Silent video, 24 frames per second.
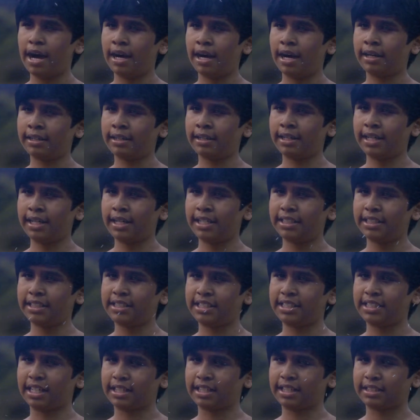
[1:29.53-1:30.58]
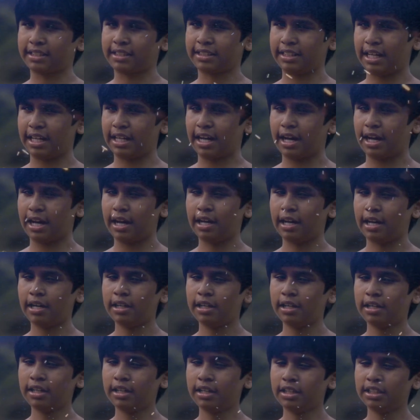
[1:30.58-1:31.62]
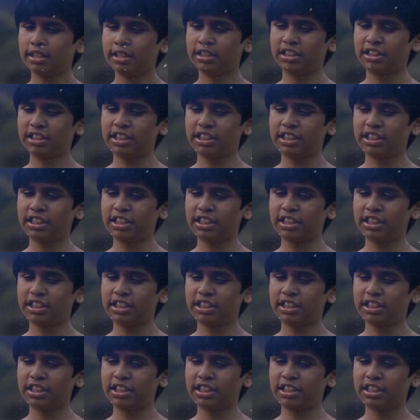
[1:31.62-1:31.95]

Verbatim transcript: उन्होंने अपने बचपन में बहुत ज़्यादा स्ट्रगल